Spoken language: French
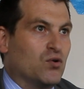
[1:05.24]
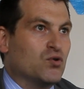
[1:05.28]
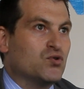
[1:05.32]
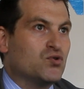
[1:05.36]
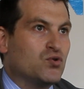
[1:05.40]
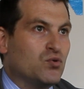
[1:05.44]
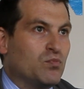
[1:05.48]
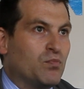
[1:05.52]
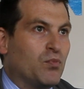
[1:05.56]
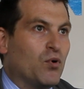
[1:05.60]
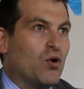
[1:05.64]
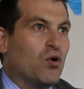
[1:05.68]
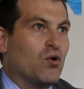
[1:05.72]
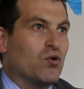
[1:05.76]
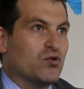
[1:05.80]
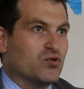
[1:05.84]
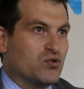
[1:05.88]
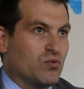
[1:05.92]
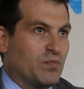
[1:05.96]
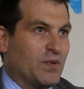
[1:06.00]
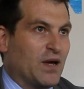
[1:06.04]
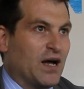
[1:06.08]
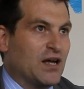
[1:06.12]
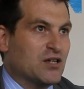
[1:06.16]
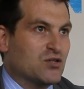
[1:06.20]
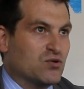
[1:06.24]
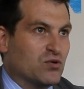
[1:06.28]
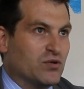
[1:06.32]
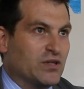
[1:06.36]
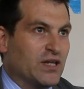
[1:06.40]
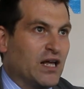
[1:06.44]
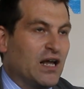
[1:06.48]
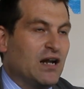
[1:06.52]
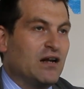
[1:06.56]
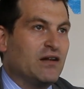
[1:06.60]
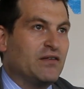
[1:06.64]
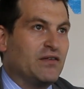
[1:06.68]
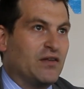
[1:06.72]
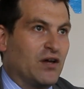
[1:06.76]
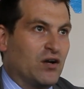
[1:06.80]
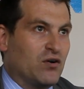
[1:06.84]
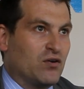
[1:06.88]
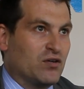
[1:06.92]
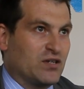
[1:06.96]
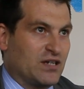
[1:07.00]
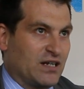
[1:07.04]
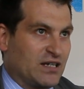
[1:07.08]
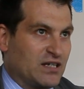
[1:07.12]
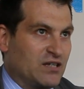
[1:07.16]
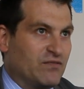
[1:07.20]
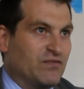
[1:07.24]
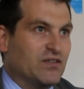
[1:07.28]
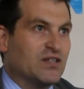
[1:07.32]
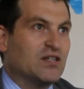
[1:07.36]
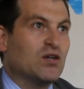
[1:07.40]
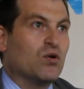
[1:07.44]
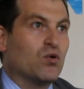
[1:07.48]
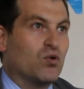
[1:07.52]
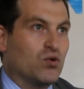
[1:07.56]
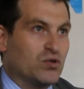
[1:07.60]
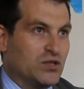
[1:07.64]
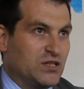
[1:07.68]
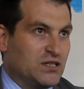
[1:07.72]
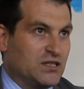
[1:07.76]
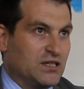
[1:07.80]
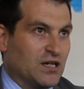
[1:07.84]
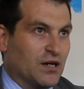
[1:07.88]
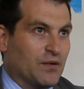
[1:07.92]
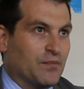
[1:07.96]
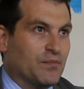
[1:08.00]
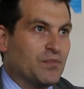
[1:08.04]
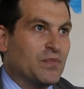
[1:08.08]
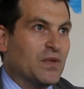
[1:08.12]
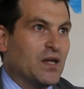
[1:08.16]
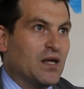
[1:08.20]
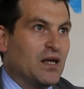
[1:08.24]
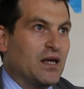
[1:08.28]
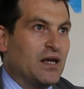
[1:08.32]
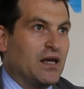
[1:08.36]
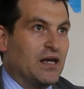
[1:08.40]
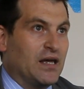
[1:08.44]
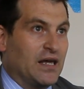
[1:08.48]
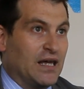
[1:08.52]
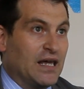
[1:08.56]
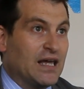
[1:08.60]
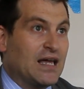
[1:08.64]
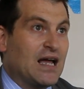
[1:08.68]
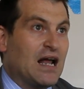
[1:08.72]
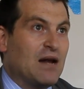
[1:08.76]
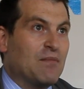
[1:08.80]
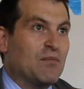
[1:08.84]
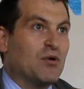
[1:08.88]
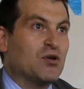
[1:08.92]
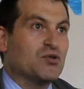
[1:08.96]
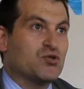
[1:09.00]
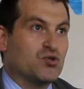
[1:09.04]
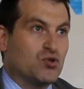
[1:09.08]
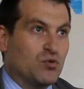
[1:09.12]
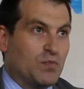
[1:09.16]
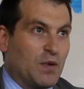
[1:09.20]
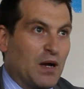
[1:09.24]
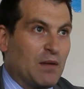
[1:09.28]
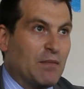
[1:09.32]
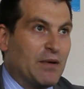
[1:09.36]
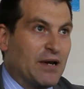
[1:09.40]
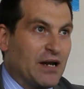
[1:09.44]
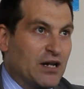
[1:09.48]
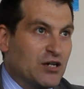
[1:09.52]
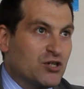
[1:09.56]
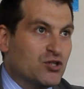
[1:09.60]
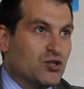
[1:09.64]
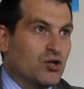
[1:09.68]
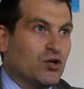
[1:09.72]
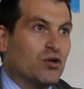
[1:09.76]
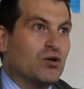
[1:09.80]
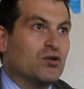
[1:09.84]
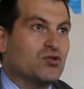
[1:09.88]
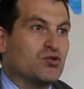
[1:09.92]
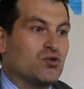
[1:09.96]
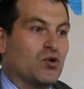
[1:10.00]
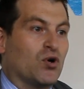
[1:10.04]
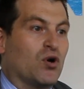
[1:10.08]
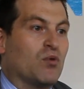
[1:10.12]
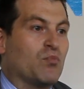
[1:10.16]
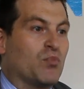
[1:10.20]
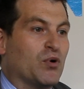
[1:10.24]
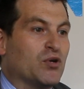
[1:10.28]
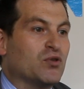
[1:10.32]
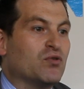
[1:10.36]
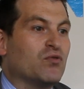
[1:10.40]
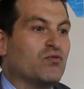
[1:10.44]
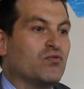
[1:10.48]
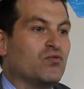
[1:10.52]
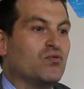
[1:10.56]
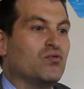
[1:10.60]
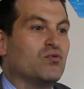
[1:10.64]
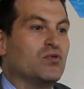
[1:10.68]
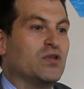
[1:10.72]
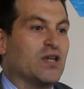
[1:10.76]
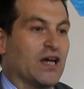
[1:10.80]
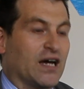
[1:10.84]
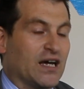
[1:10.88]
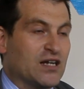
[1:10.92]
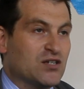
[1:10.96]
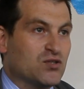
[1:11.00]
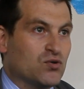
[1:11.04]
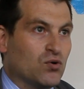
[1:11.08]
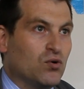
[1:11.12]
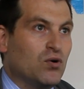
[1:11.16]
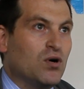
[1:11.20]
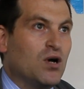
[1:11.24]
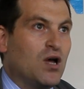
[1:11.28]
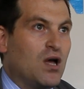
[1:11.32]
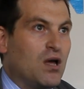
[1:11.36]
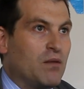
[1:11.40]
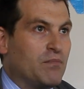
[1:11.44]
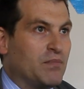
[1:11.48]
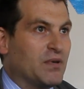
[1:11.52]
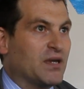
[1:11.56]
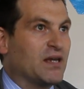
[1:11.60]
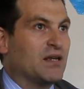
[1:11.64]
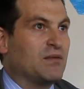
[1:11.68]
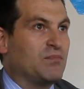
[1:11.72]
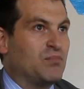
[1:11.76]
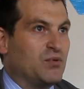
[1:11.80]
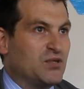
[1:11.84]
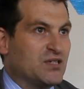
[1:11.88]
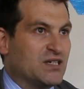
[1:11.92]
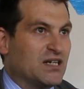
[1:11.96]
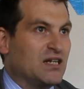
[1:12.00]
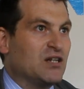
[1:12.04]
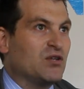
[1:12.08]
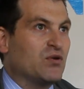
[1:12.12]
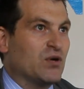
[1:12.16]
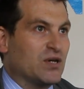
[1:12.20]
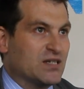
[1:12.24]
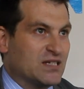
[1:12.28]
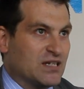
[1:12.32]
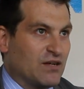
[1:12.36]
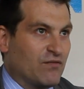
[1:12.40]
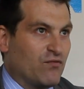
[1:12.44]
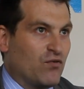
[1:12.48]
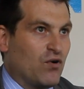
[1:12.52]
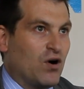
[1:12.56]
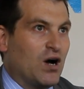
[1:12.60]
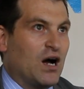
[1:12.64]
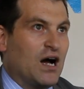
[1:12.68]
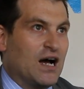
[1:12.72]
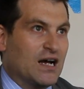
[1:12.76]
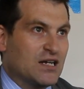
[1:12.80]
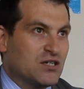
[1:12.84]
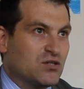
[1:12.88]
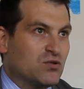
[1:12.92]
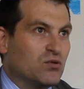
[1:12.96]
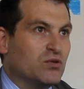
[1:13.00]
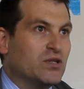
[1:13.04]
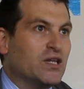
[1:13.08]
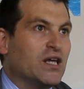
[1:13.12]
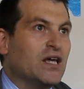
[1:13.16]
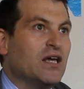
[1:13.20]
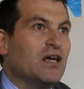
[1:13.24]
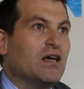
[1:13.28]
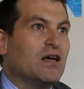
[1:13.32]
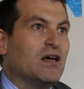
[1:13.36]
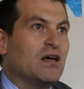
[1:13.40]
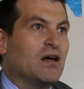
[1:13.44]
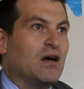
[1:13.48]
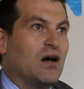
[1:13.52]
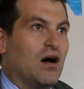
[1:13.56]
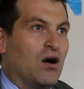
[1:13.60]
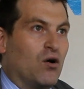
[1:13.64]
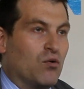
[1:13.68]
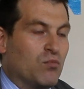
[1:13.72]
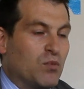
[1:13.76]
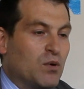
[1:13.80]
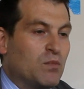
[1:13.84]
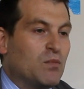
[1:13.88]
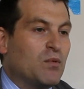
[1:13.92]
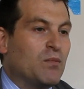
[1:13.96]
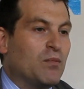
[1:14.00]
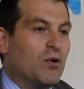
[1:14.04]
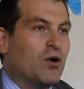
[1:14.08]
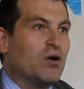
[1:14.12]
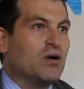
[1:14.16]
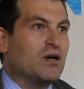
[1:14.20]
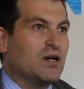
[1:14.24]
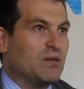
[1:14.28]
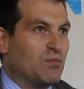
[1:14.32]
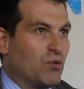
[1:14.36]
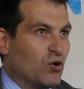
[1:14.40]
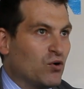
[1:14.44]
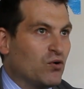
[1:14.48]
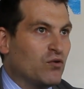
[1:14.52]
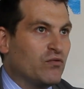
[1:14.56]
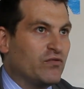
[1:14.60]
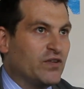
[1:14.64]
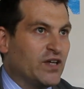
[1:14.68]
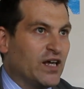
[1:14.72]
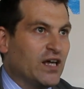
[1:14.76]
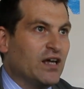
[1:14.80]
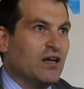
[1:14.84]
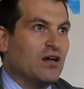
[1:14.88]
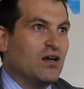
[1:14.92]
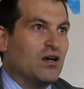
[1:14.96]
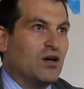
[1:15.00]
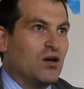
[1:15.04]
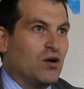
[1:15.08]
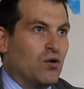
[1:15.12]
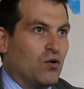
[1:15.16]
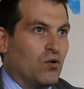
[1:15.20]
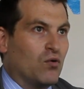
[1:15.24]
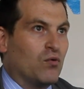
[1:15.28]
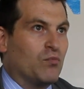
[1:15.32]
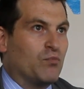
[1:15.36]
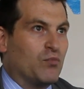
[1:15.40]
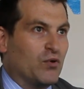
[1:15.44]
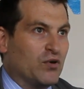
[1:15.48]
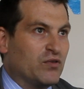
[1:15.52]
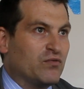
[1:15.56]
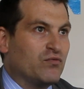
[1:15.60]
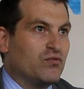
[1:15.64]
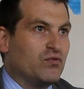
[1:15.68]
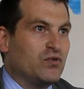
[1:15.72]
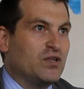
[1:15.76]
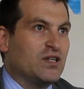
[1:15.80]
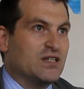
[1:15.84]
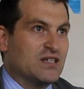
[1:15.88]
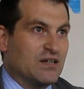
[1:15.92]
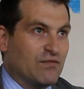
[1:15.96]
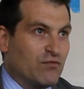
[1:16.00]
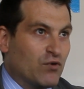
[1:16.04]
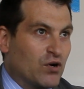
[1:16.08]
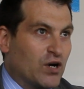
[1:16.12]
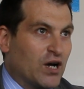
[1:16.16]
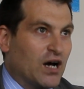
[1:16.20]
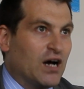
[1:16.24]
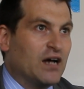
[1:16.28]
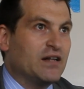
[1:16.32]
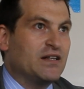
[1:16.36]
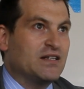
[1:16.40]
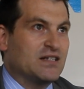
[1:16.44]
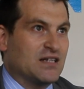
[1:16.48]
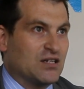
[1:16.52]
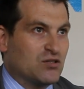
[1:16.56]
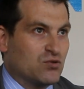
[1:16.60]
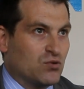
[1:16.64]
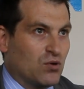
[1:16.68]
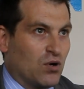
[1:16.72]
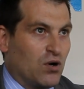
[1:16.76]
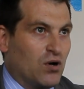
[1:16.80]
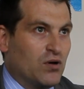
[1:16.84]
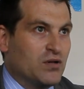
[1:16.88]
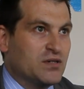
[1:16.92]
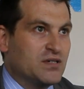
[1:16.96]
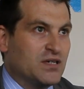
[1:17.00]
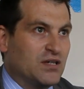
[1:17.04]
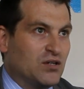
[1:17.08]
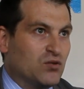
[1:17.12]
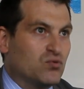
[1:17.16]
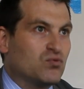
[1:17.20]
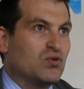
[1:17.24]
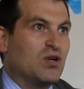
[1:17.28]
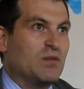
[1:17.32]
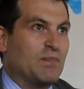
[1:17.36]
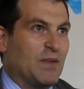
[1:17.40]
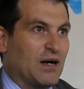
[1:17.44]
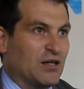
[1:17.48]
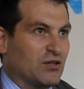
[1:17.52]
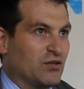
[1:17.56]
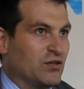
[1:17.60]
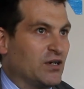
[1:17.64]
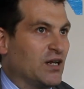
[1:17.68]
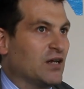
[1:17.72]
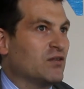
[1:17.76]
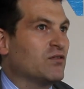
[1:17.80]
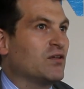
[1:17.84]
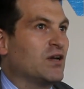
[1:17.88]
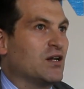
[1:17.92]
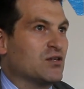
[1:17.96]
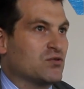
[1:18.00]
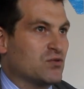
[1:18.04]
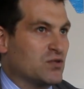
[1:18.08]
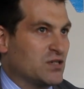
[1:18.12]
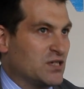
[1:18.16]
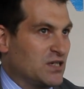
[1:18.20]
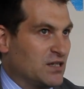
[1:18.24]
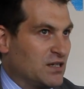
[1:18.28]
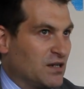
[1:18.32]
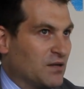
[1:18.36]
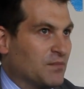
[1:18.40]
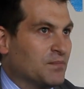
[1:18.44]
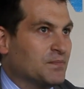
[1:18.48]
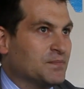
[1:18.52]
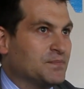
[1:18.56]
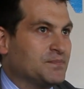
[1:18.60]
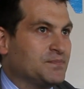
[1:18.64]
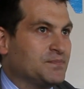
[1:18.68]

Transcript: le support aux opérationnels dans leur activité au quotidien. Et également super manager sur un point de vue des réseaux, puisqu'il doit savoir actionner au bon moment les bons leviers au point de vue des avocats, des assurances et de tous les partenaires de la société.